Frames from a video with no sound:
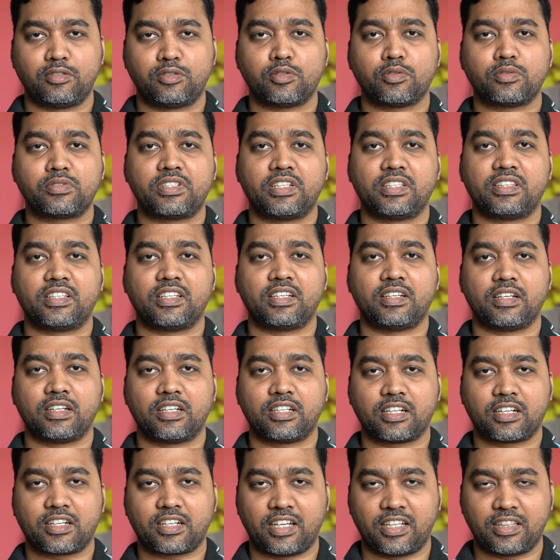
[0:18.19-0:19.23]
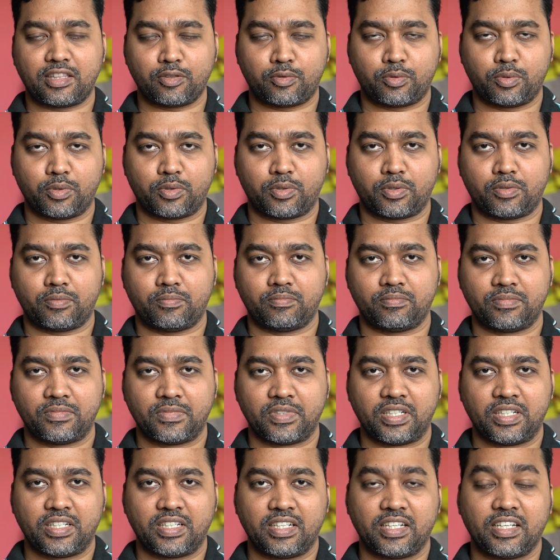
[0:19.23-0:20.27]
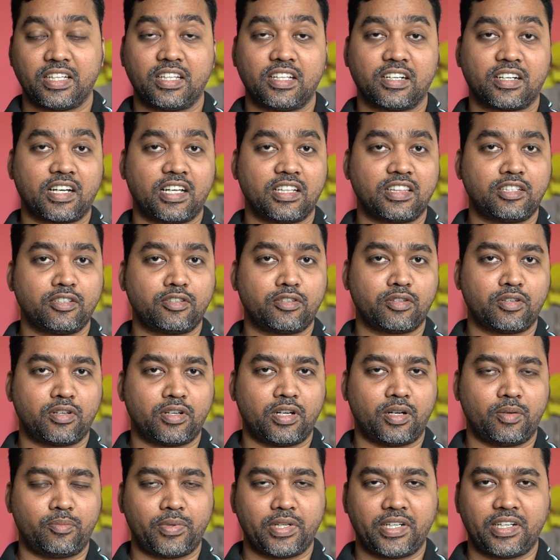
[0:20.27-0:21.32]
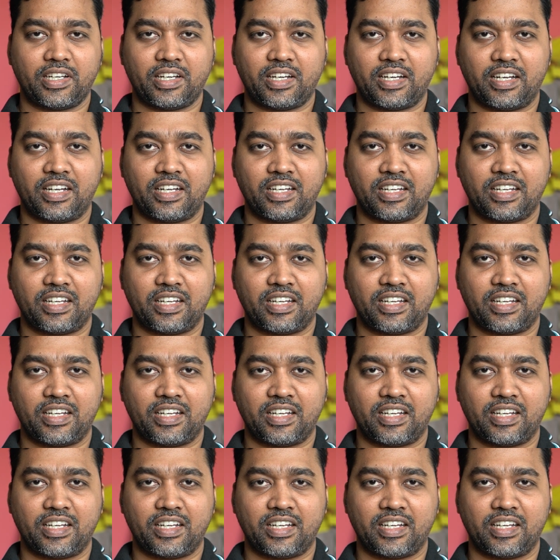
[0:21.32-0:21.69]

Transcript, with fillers: ஜோசியத்தை கற்றுக் கொடுக்குறோம் இதை கற்றுக்கணும் அப்படின்னா